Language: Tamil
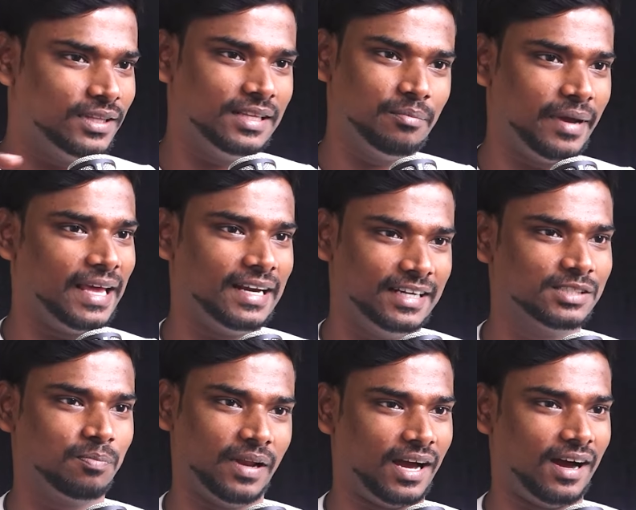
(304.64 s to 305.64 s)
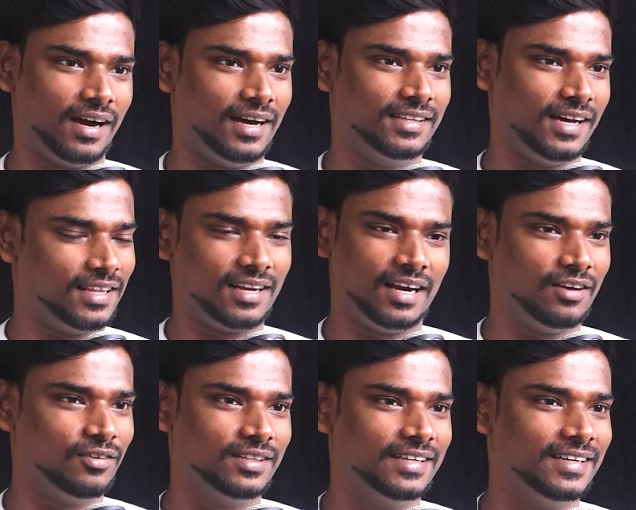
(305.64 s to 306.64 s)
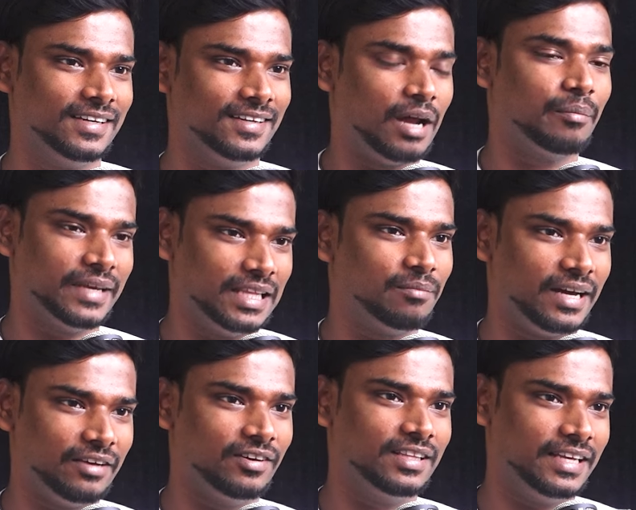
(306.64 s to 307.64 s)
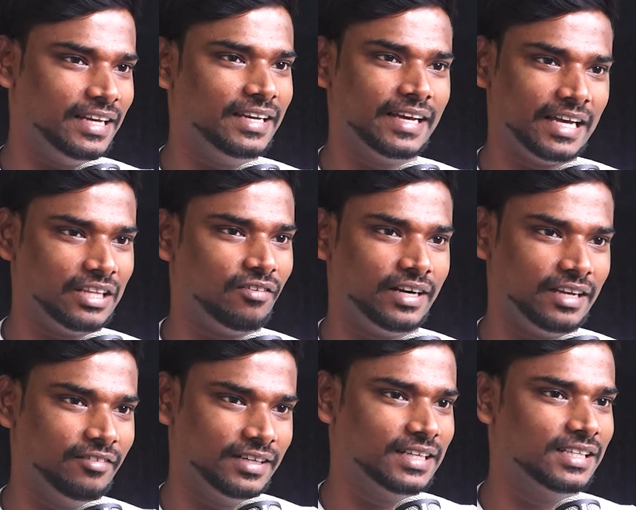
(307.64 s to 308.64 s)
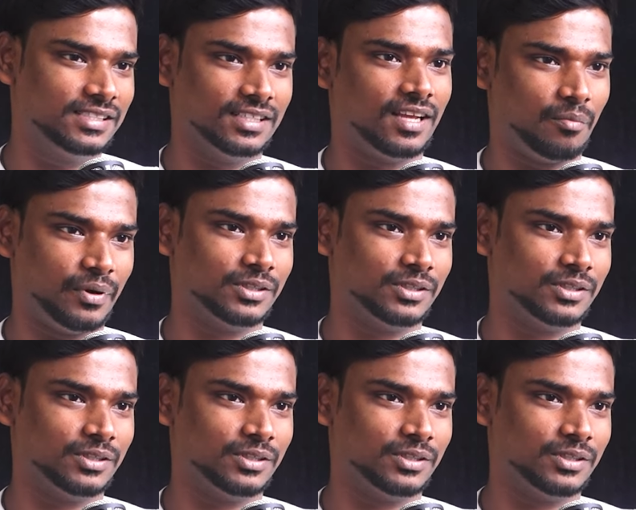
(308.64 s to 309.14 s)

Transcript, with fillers: வந்து மேலே டிஸ்பிளே ஆகாது அதனால் வந்து நம்ம இந்த மாதிரி வந்து இந்தியா இந்த வாட்டியை விட்டுடுச்சுன்னு தான்